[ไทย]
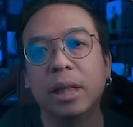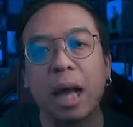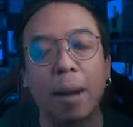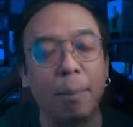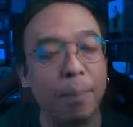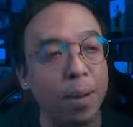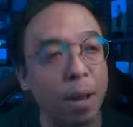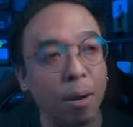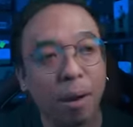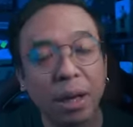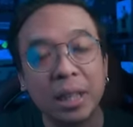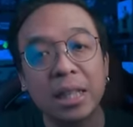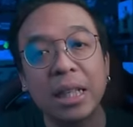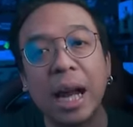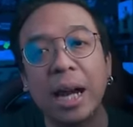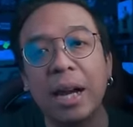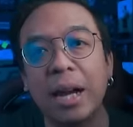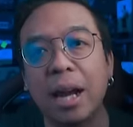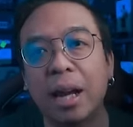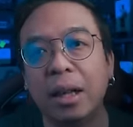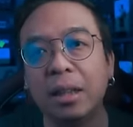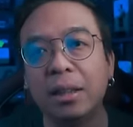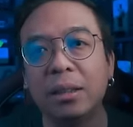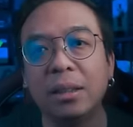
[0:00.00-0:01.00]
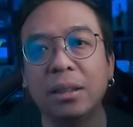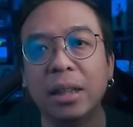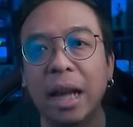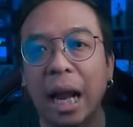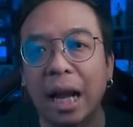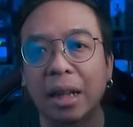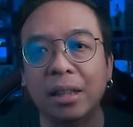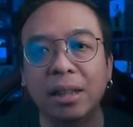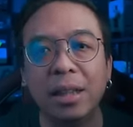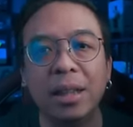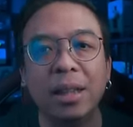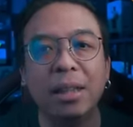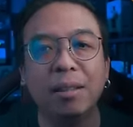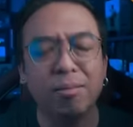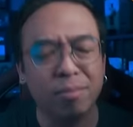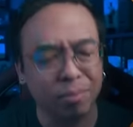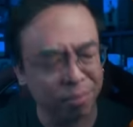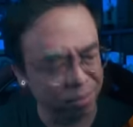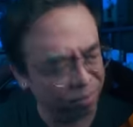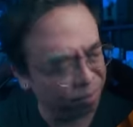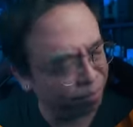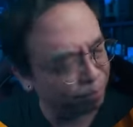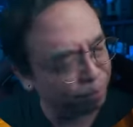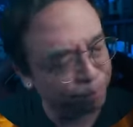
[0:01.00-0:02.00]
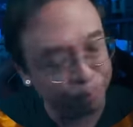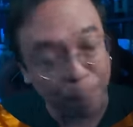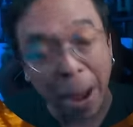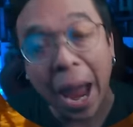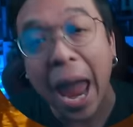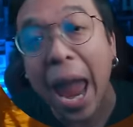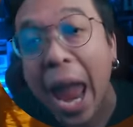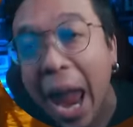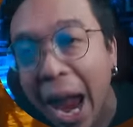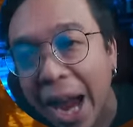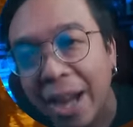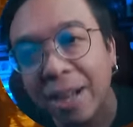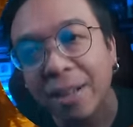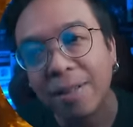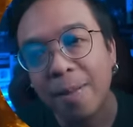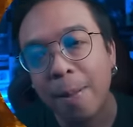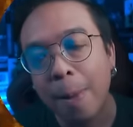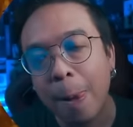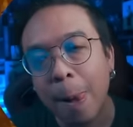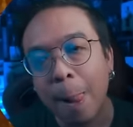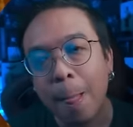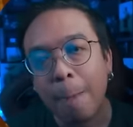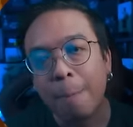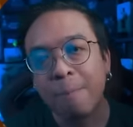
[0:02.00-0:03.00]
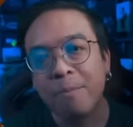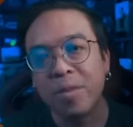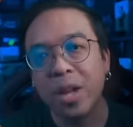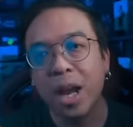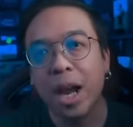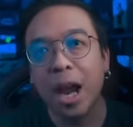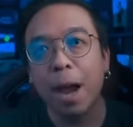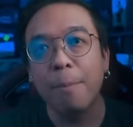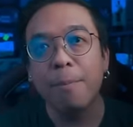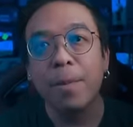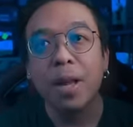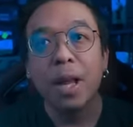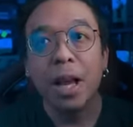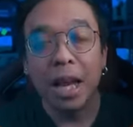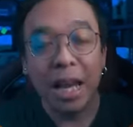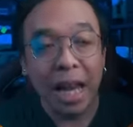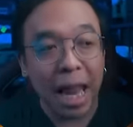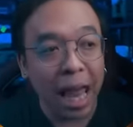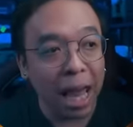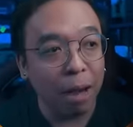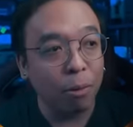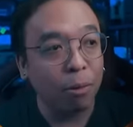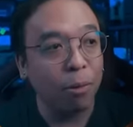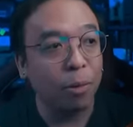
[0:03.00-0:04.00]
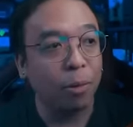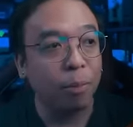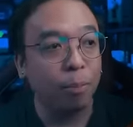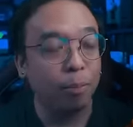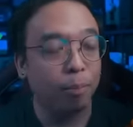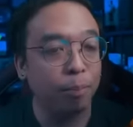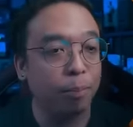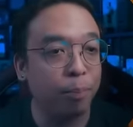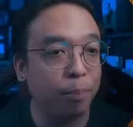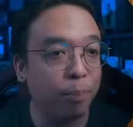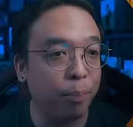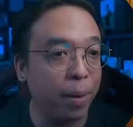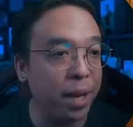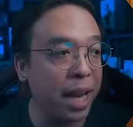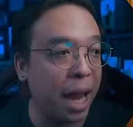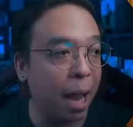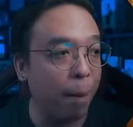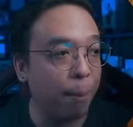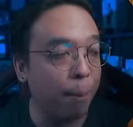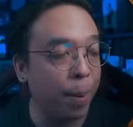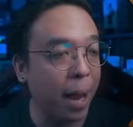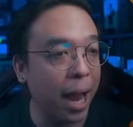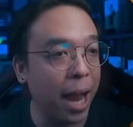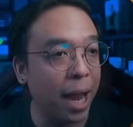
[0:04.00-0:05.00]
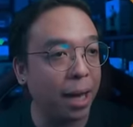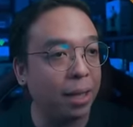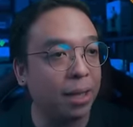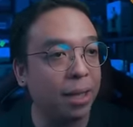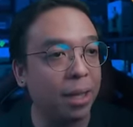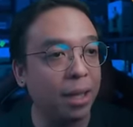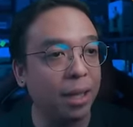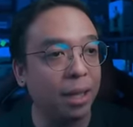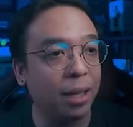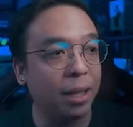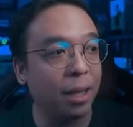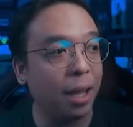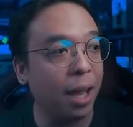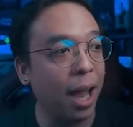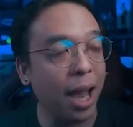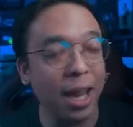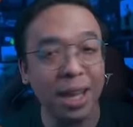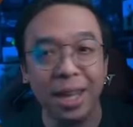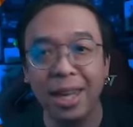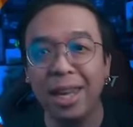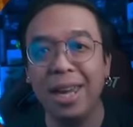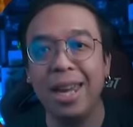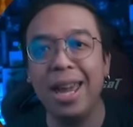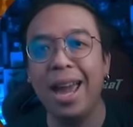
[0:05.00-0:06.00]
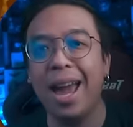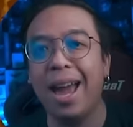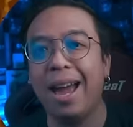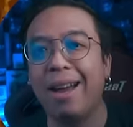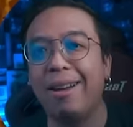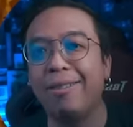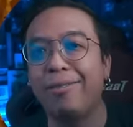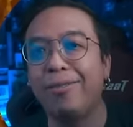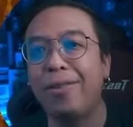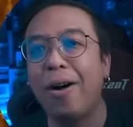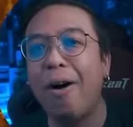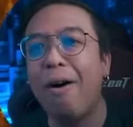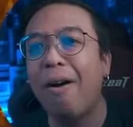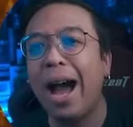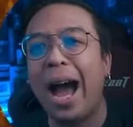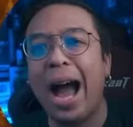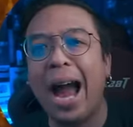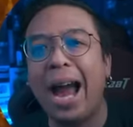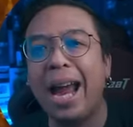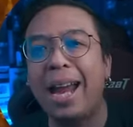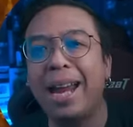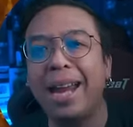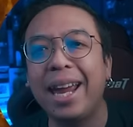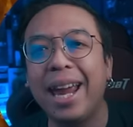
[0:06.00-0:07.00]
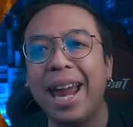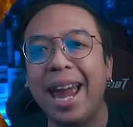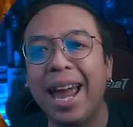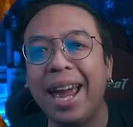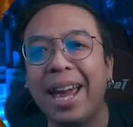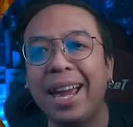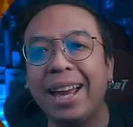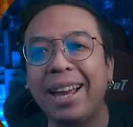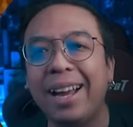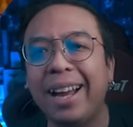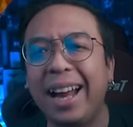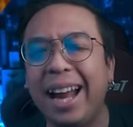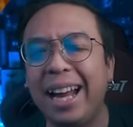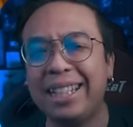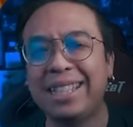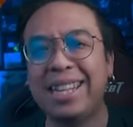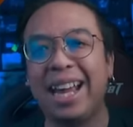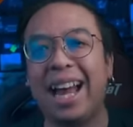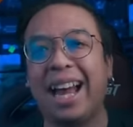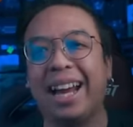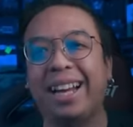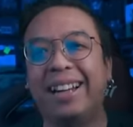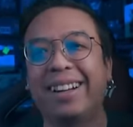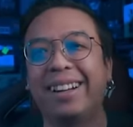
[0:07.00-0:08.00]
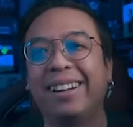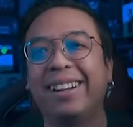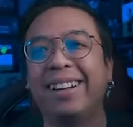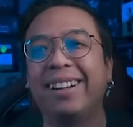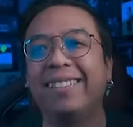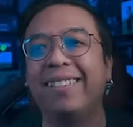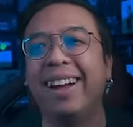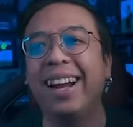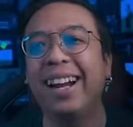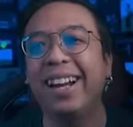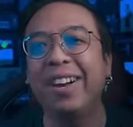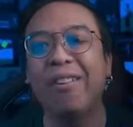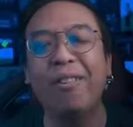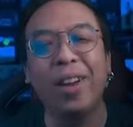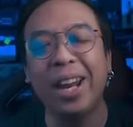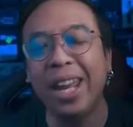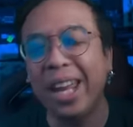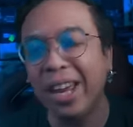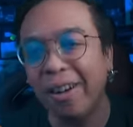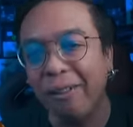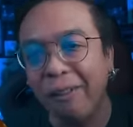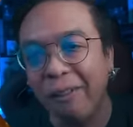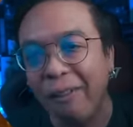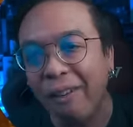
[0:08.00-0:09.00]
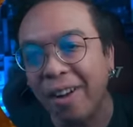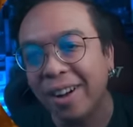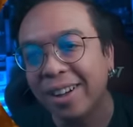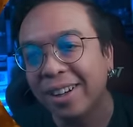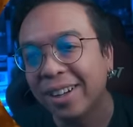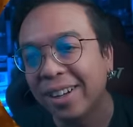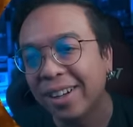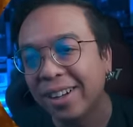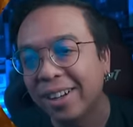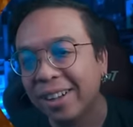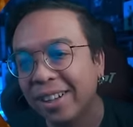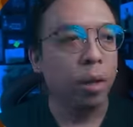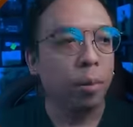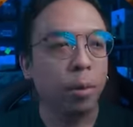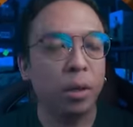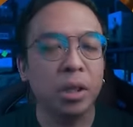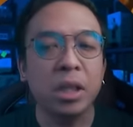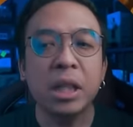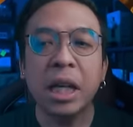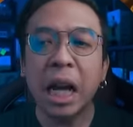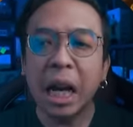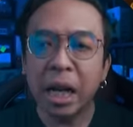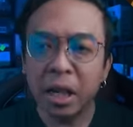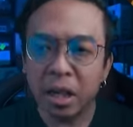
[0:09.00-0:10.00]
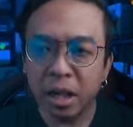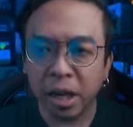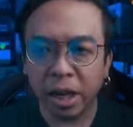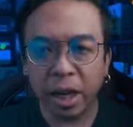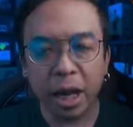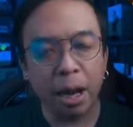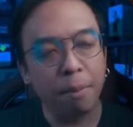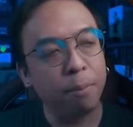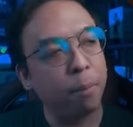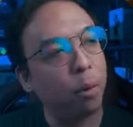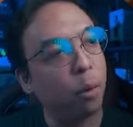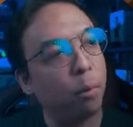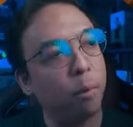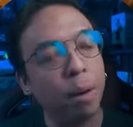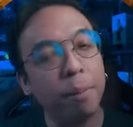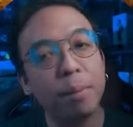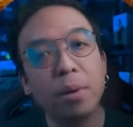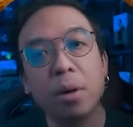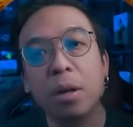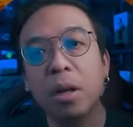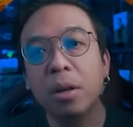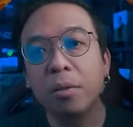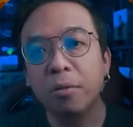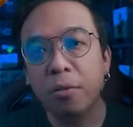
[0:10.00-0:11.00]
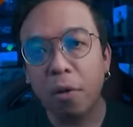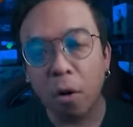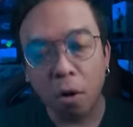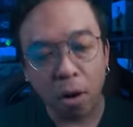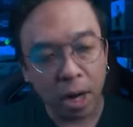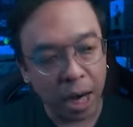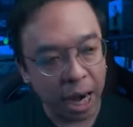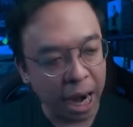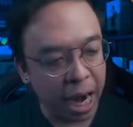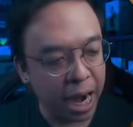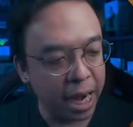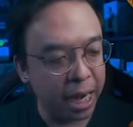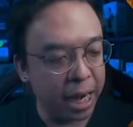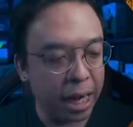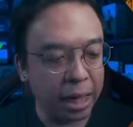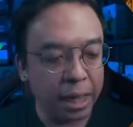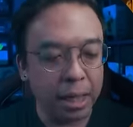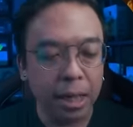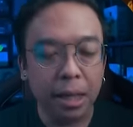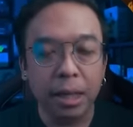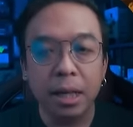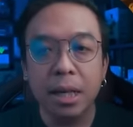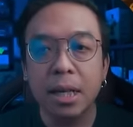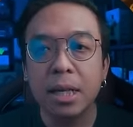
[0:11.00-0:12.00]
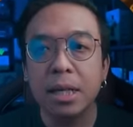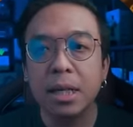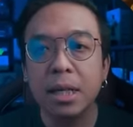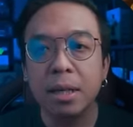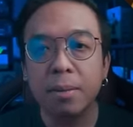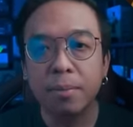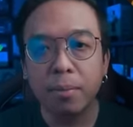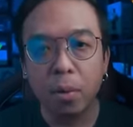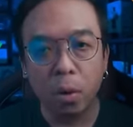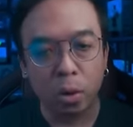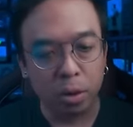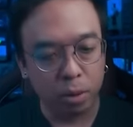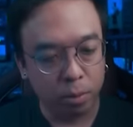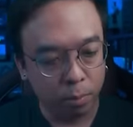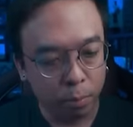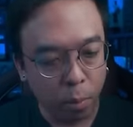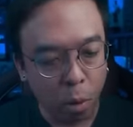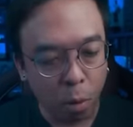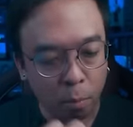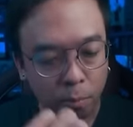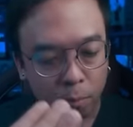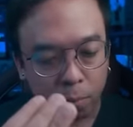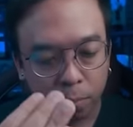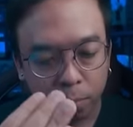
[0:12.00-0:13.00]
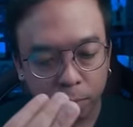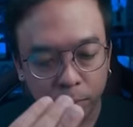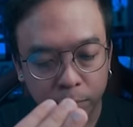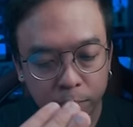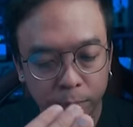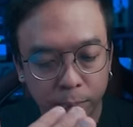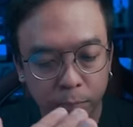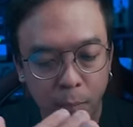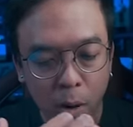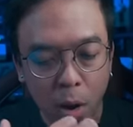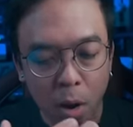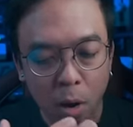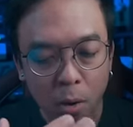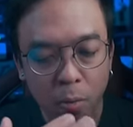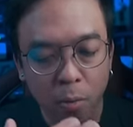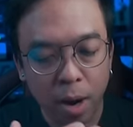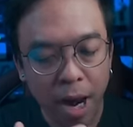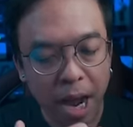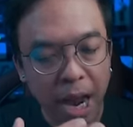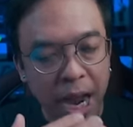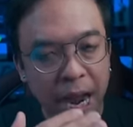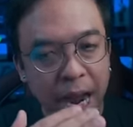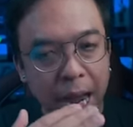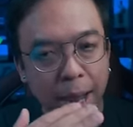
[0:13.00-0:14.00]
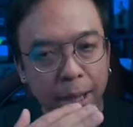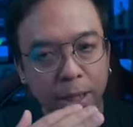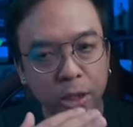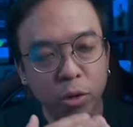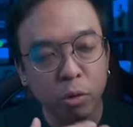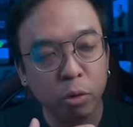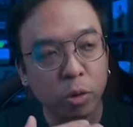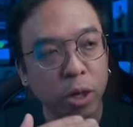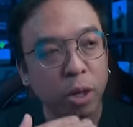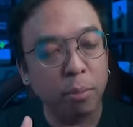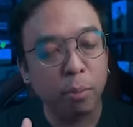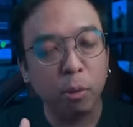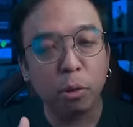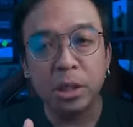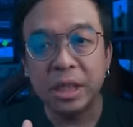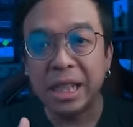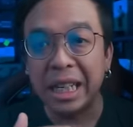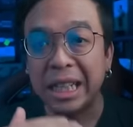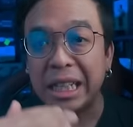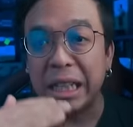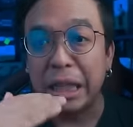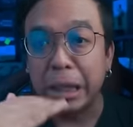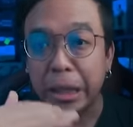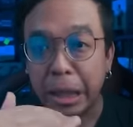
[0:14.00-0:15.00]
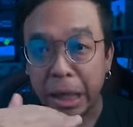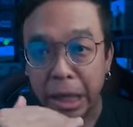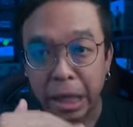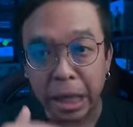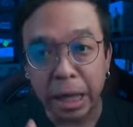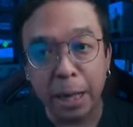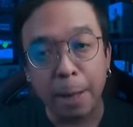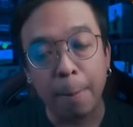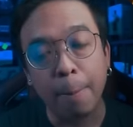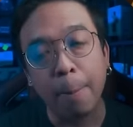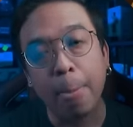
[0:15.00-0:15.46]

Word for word: หนังเพียวแอคชั่นน่ะคือหนังที่แพงนะครับแล้วเป็นหนังแพงที่ไอ้เฮียฟอร์กายอย่างเงี้ยไอ้สัตว์แม่งดูดีโคตรเพราะฉะนั้นนะครับผมภาพยนตร์เรื่องฟอร์กายนะเรื่องเรื่องเรื่องบทผมมองว่าอยู่ในโพสิชันที่ดี